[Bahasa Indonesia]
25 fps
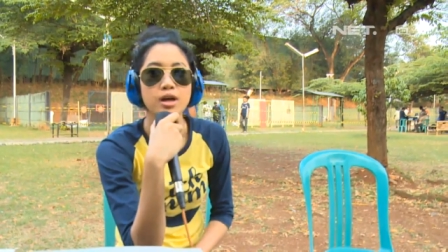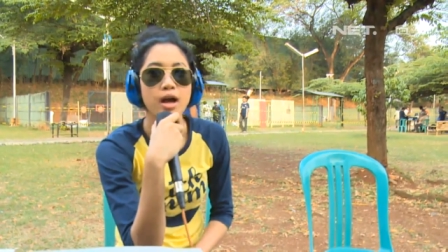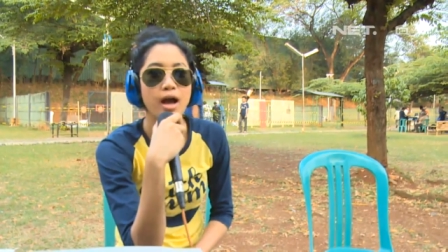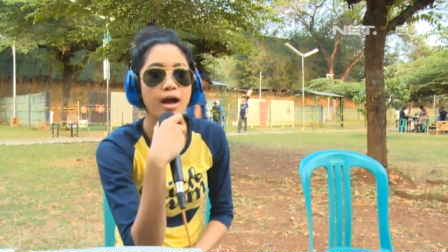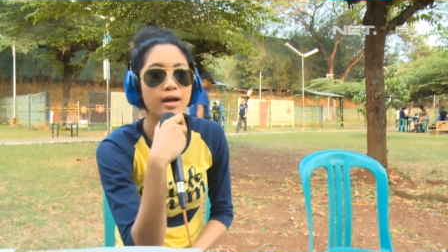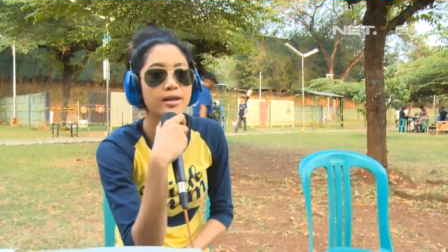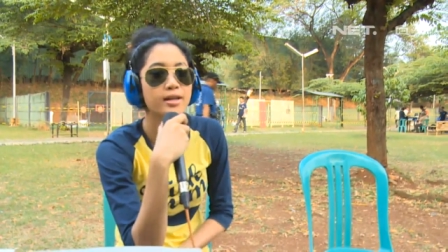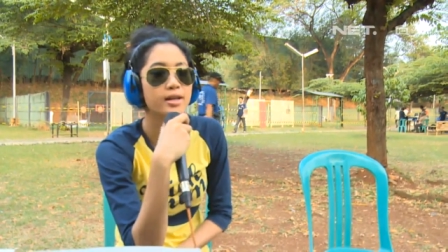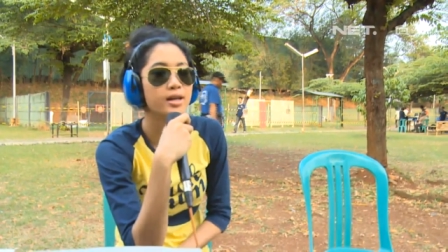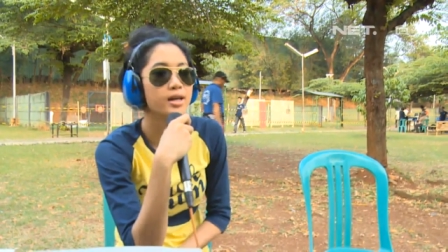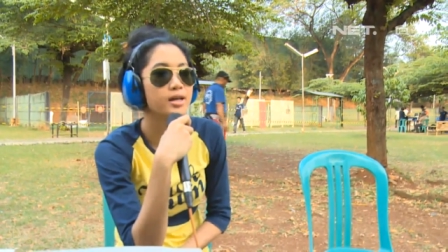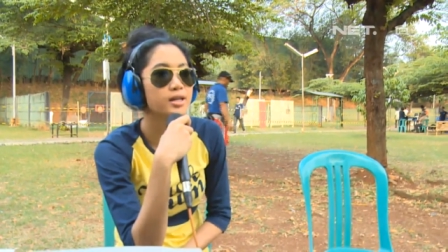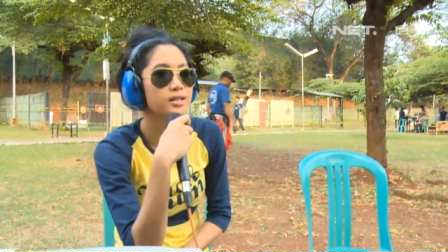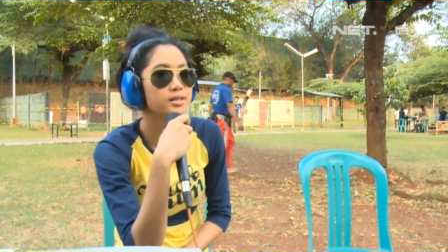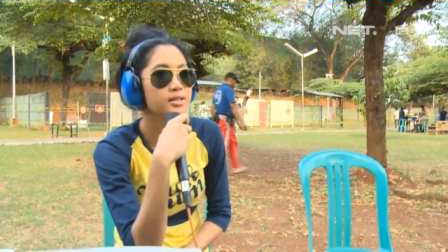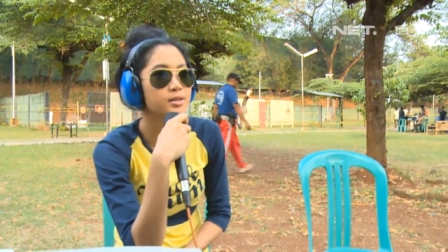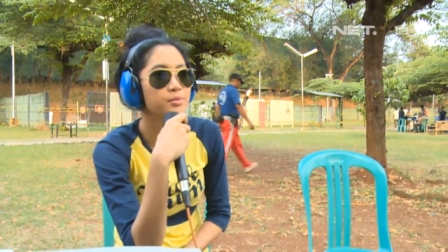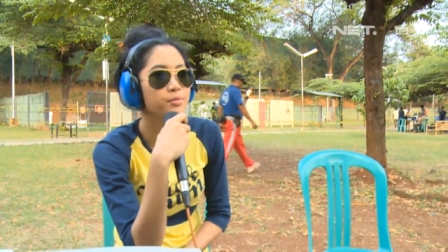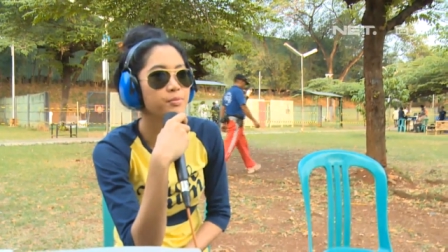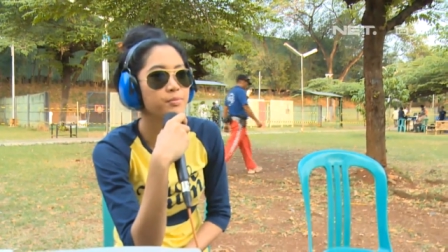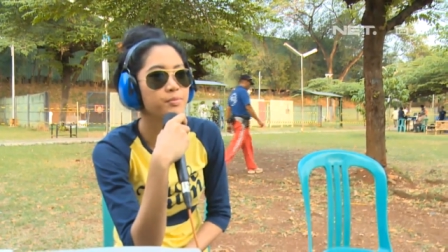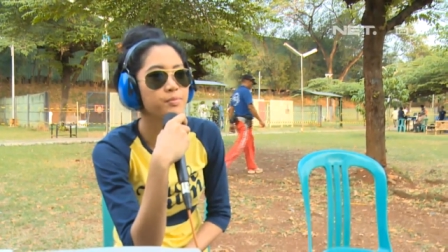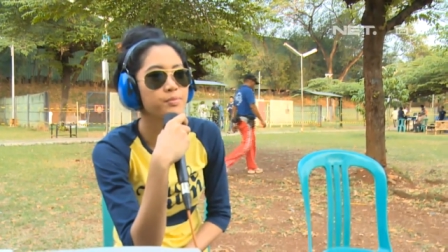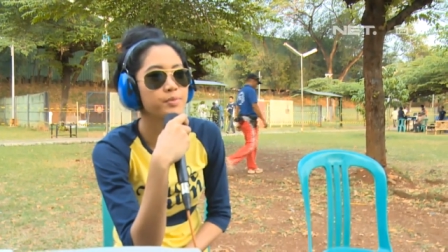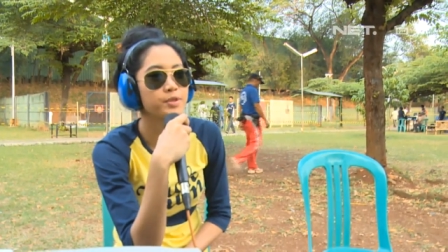Adanya sih
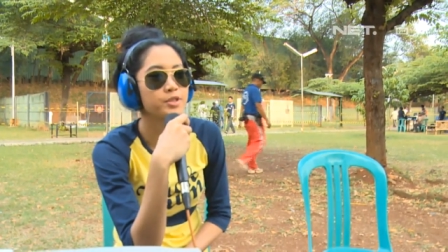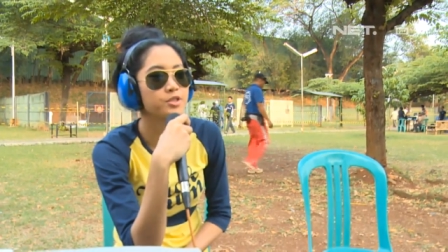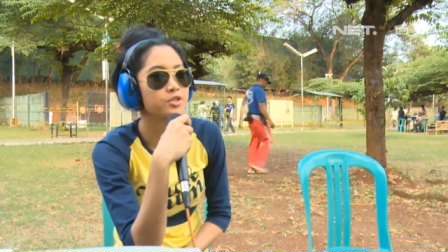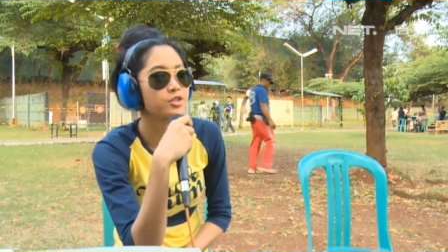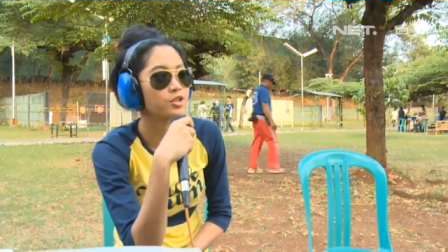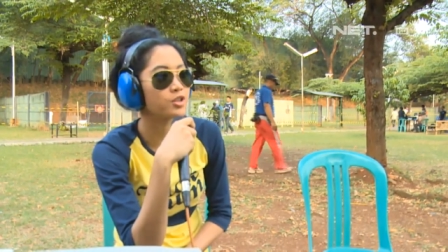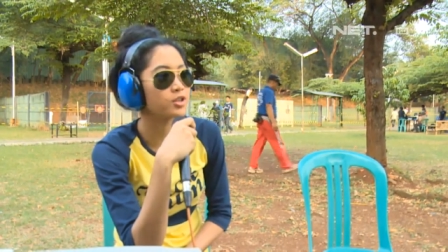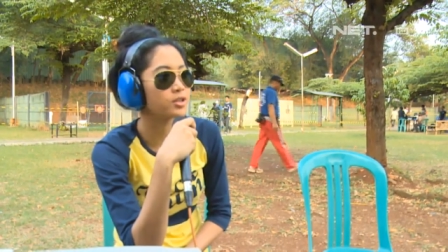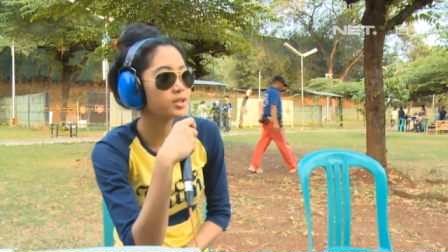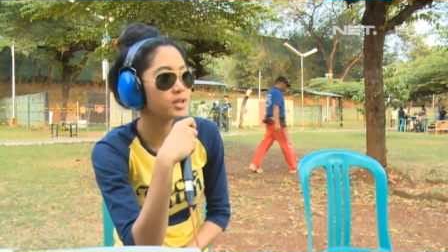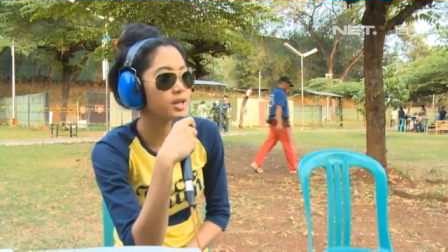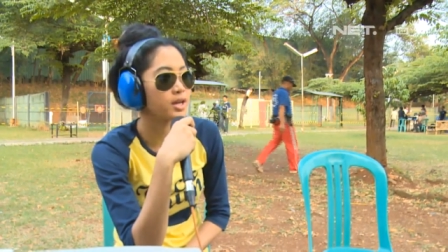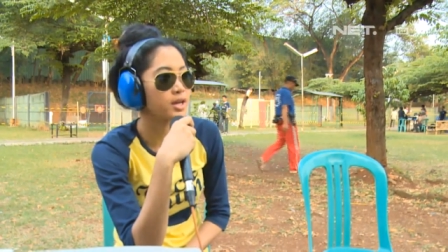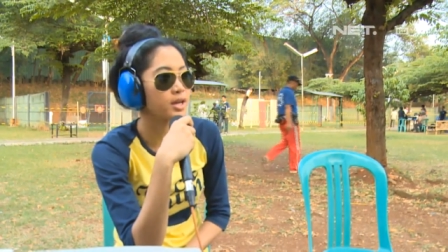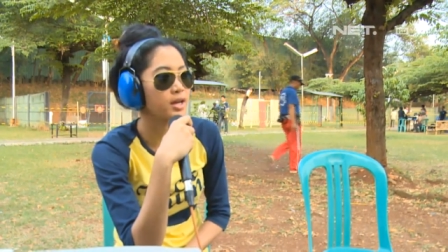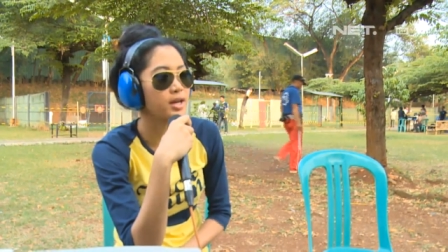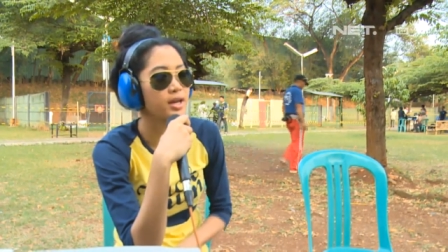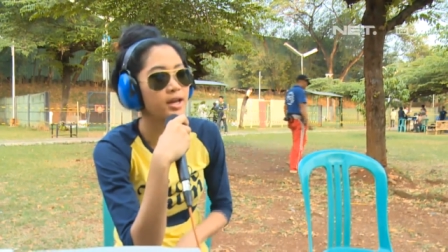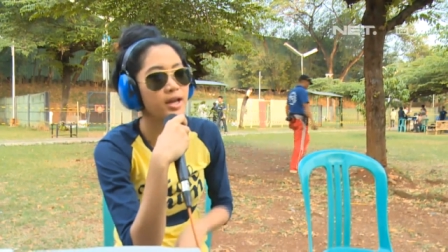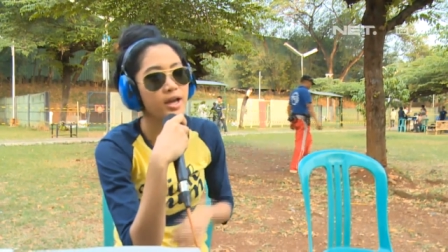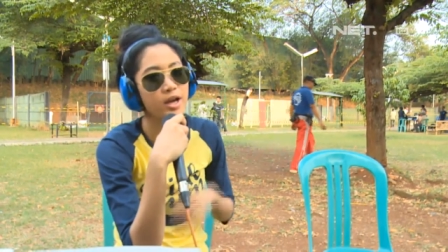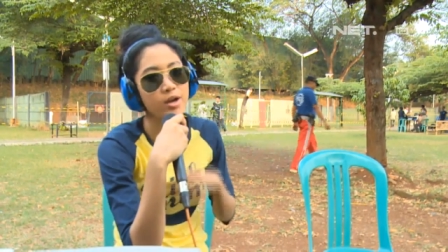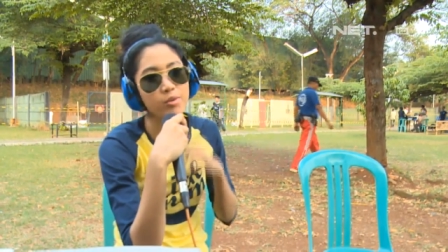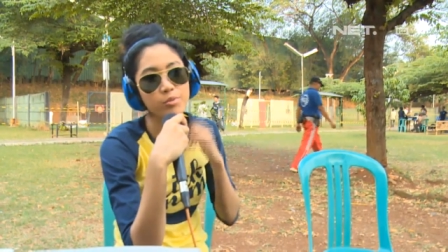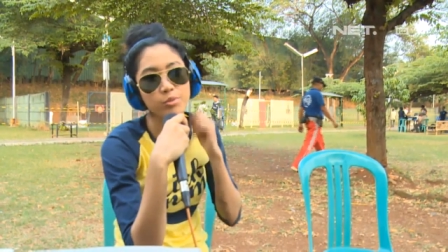pistolnya
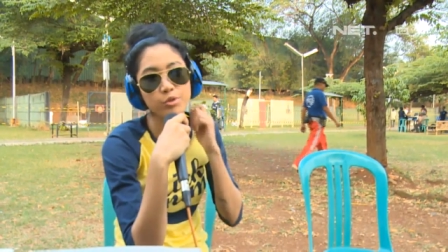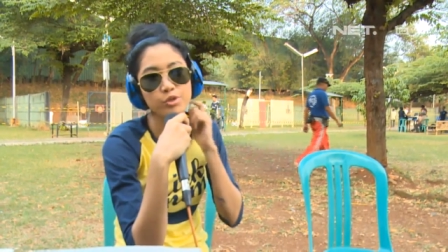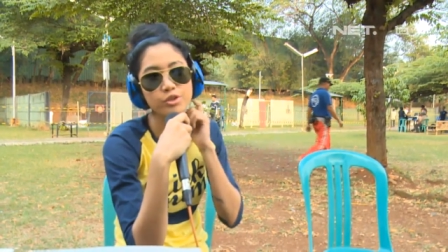yang